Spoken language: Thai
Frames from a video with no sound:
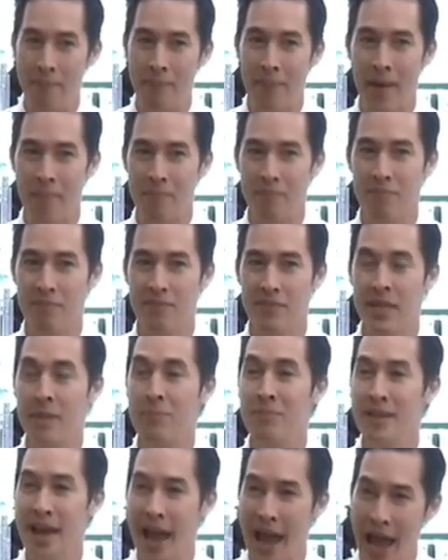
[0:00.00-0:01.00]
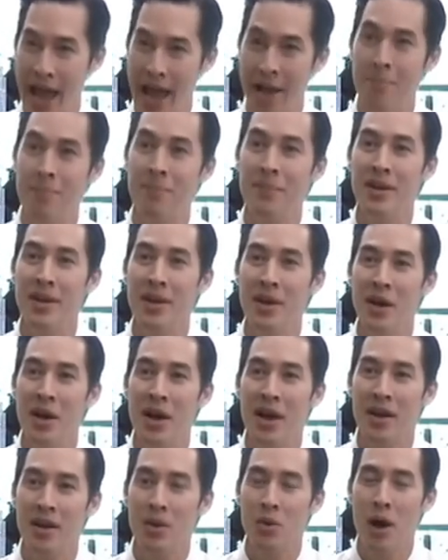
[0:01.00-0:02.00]
มแบบยิ้มแย้ม
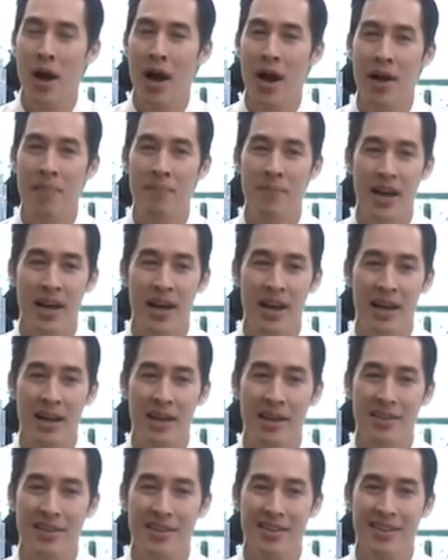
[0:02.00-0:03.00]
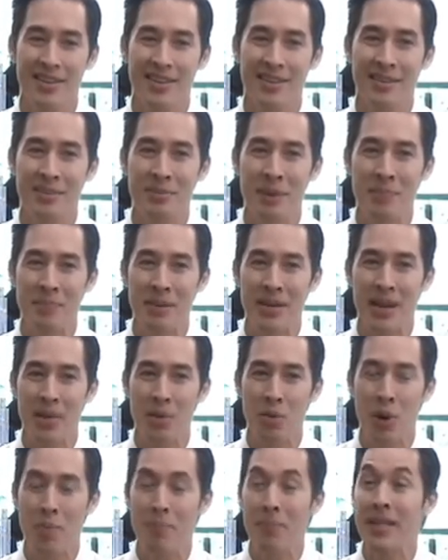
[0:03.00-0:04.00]
ความคือมันเหมือนกับ
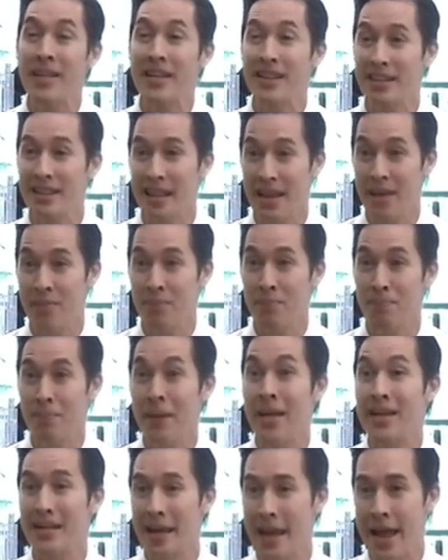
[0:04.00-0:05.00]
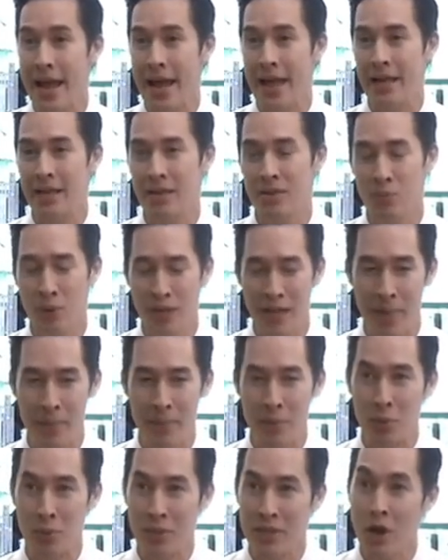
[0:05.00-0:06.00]
ความเป็นกันเองเวลาไป
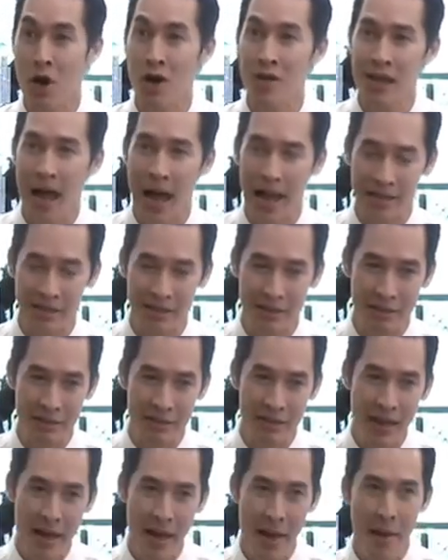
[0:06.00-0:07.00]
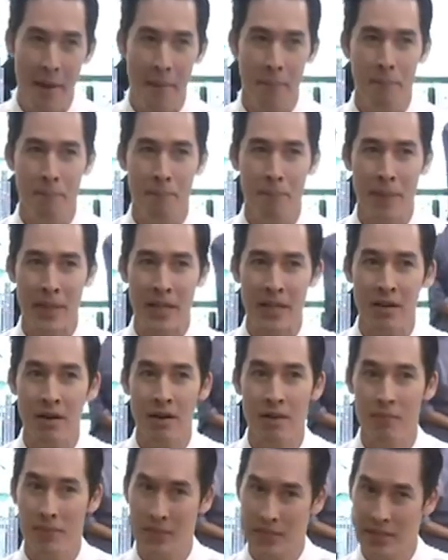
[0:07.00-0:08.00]
อยู่เมืองนอกนานคือมันก็
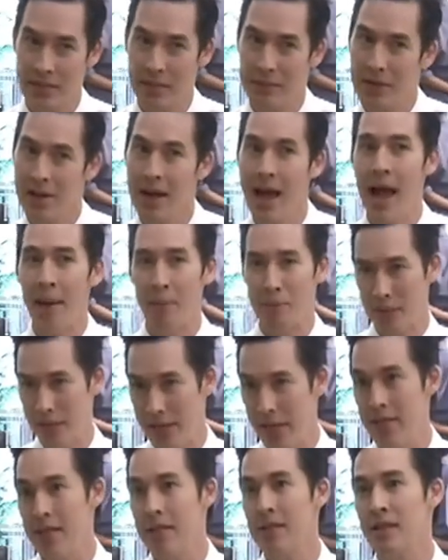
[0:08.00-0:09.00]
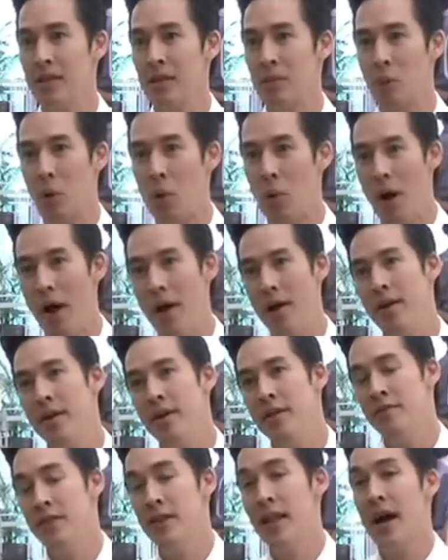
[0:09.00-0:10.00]
บางทีมันก็แอบเครียดนิดนึงเพราะว่า
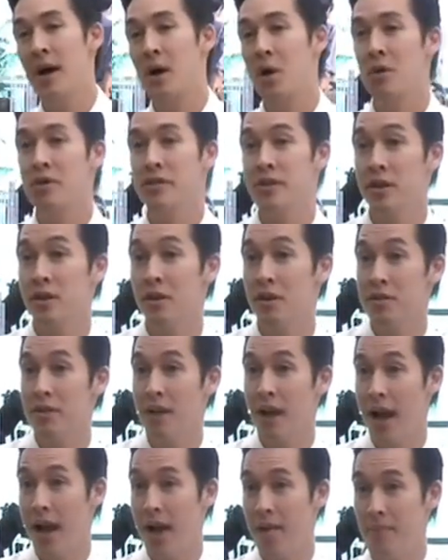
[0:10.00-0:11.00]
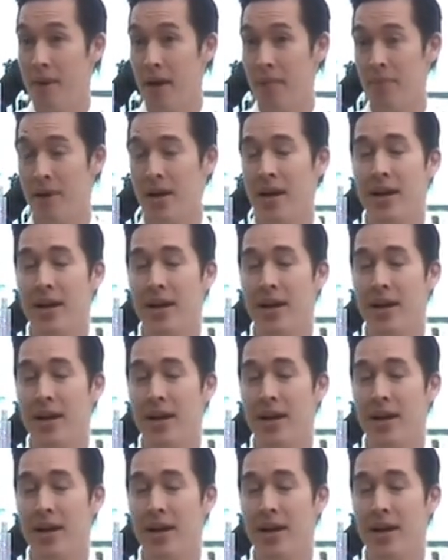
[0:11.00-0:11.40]
ฝรั่งเขาจะค่อนข้างแบบ